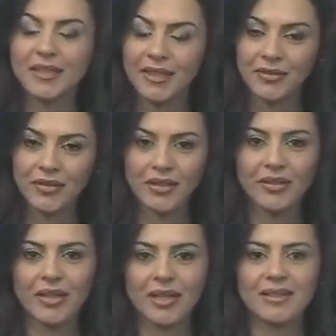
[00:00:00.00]
نعرف
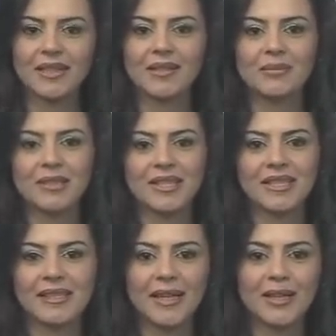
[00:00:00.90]
اكثر عن
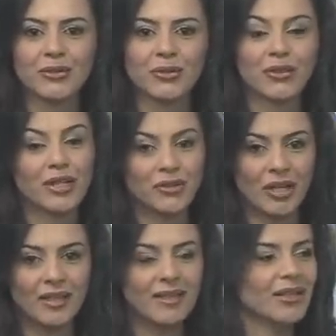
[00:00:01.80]
مسيره حياته
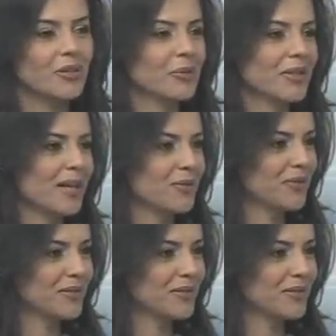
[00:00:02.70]
الناجحه ونرحب